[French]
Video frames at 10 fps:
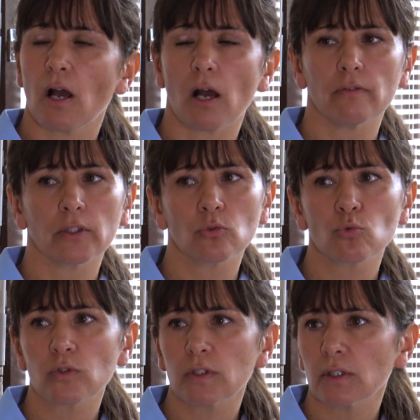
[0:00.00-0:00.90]
avec
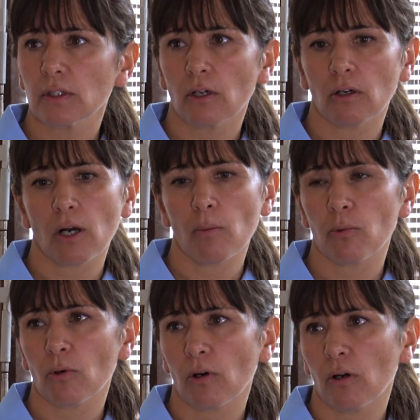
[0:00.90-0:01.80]
tout ce qui est en
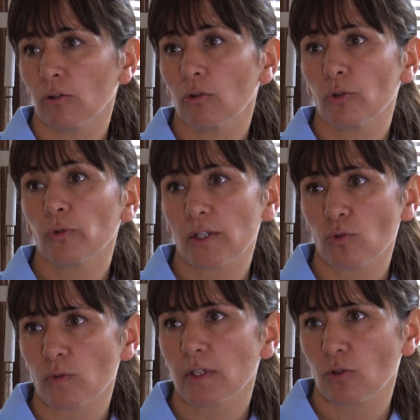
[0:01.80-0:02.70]
rapport, en
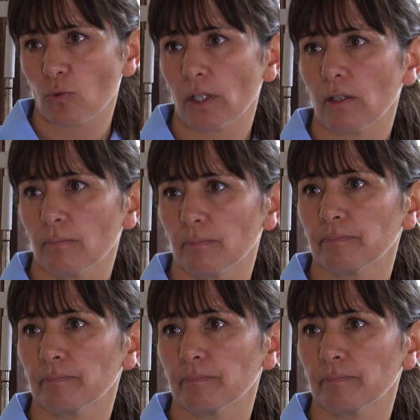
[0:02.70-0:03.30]
connotation sexuelle.